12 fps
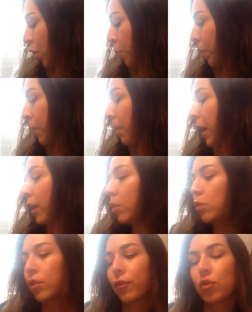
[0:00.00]
O
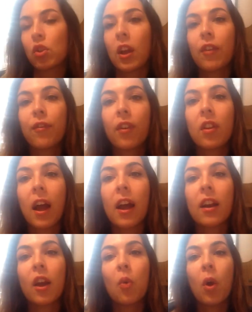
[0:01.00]
primeiro de que vos quero
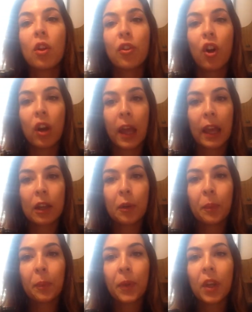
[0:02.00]
falar é o óleo de orégão.